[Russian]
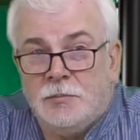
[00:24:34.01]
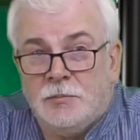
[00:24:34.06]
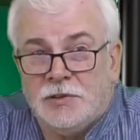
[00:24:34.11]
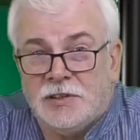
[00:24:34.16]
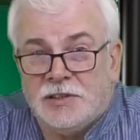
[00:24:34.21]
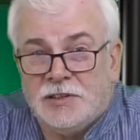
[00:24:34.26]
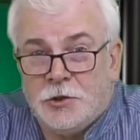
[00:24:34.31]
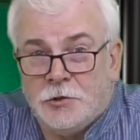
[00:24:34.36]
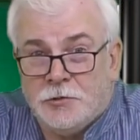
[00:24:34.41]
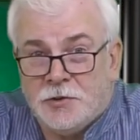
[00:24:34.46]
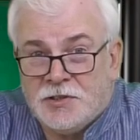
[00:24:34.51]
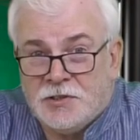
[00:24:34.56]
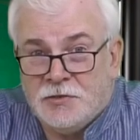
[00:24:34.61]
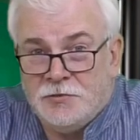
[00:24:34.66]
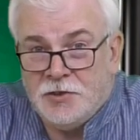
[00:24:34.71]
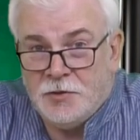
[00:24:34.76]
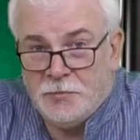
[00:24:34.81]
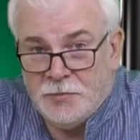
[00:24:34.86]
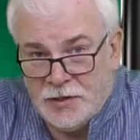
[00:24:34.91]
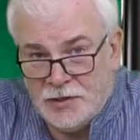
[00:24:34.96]
Благодарю вас за
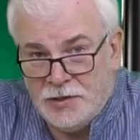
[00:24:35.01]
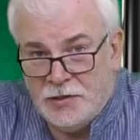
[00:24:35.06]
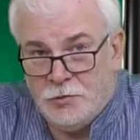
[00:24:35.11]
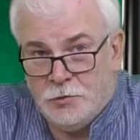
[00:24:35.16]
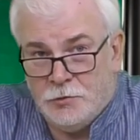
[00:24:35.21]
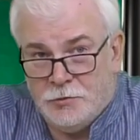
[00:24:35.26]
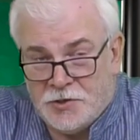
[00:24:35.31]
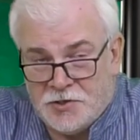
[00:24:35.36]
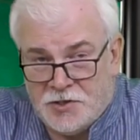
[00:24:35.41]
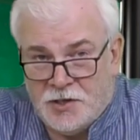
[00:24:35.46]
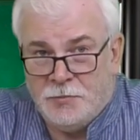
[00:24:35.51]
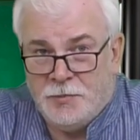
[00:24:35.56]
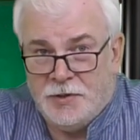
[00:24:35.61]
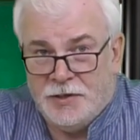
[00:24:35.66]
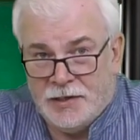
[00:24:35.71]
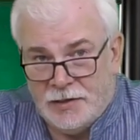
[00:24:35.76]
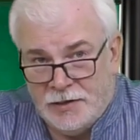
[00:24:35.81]
внимание, уважаемые